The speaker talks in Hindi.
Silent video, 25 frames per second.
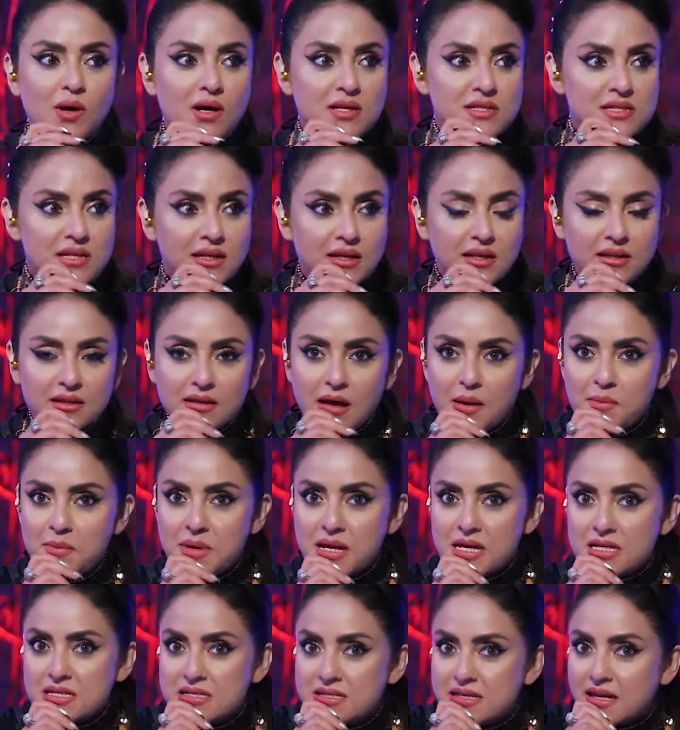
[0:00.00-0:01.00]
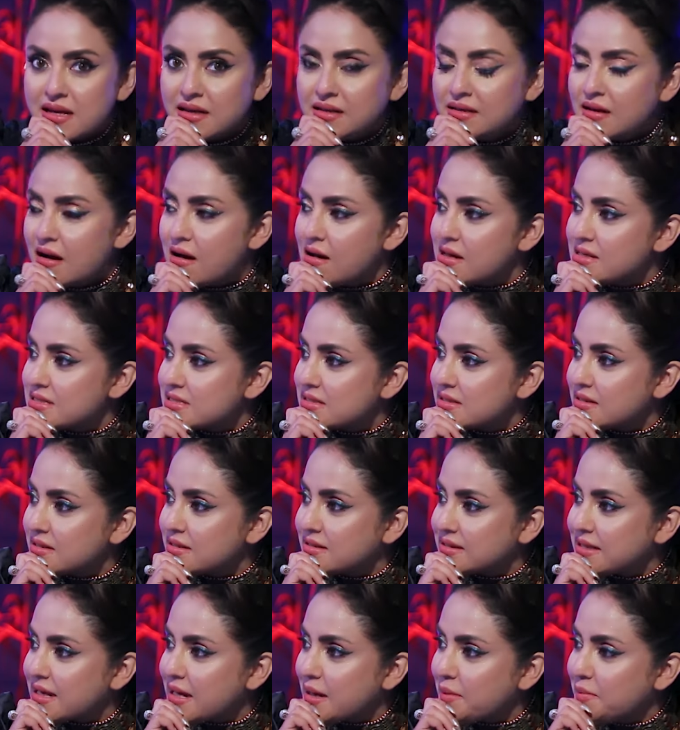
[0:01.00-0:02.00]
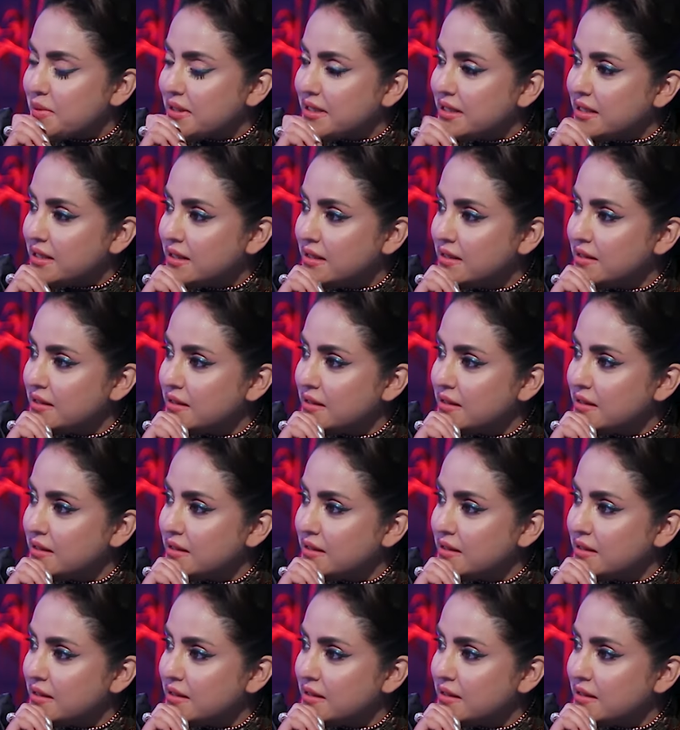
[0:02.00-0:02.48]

तो हासिर कितना अमेजिंग डांस करता है भाई